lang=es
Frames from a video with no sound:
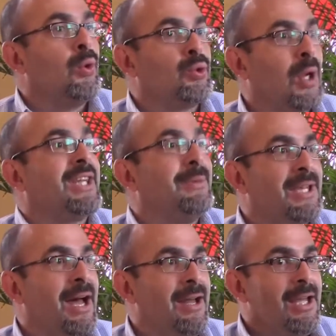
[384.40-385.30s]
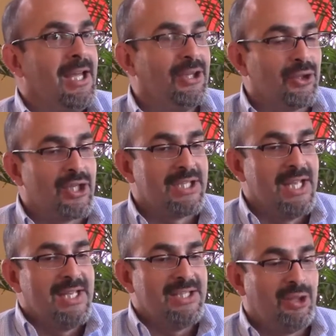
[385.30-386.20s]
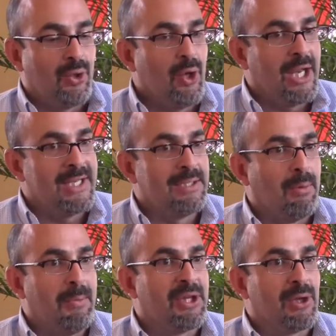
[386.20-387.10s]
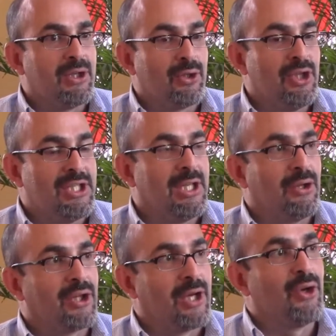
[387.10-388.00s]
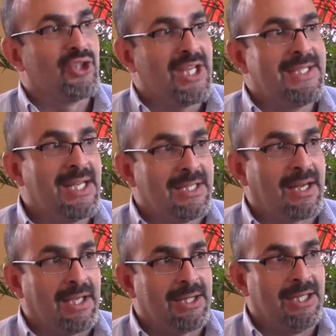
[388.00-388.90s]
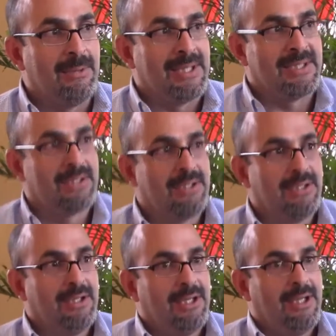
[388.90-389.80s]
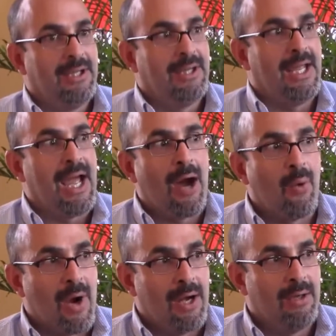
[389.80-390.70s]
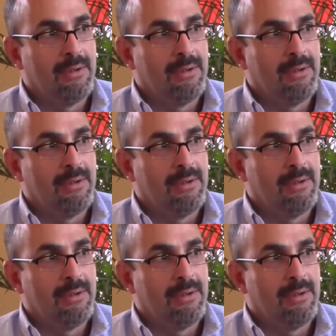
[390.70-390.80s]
actividad. Entonces, si yo en este momento le estoy diciendo, tengo seis alternativas de agua,